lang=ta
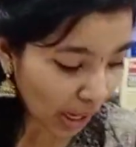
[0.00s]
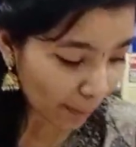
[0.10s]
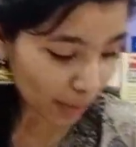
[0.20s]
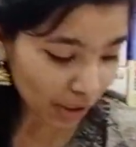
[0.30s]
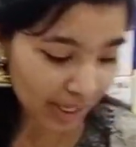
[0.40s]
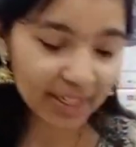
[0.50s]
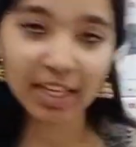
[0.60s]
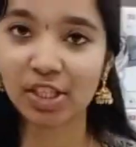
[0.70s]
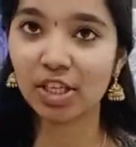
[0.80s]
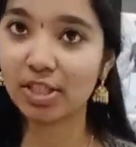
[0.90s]
அப்புறம்
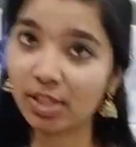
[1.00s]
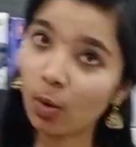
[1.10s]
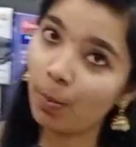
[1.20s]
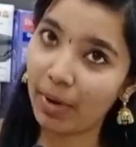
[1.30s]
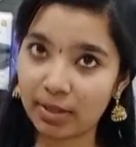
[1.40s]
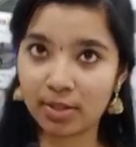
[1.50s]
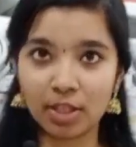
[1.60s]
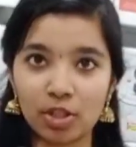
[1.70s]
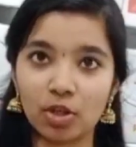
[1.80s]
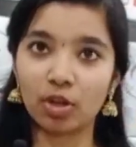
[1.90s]
இண்டக்ஷன் ஸ்டவ்
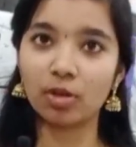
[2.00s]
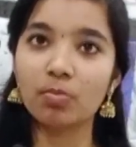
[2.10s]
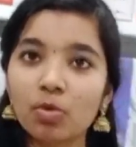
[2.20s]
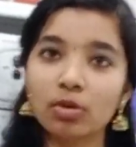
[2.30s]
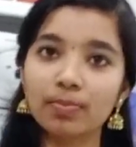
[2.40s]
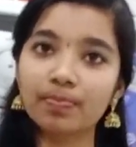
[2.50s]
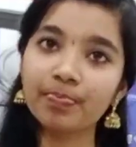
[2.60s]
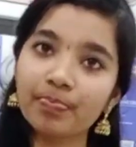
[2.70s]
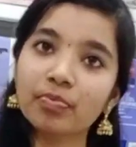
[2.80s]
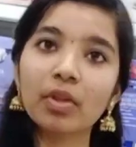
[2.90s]
ப்ரெஸ்டீஜோடது மூணு
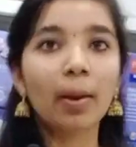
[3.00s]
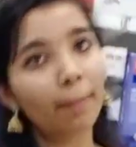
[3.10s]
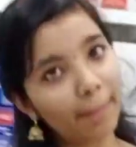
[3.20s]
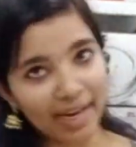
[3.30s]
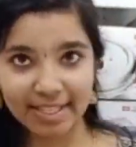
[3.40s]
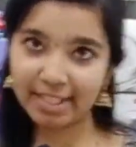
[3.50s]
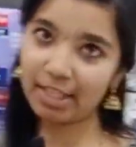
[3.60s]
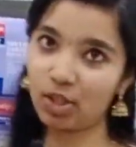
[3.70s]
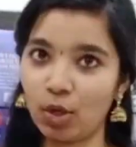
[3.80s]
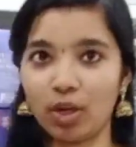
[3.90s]

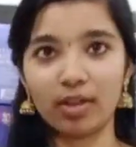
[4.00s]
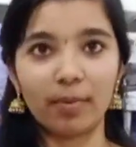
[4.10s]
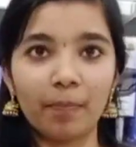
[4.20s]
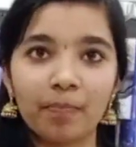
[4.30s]
ப்ரெஸ்டீஜோடது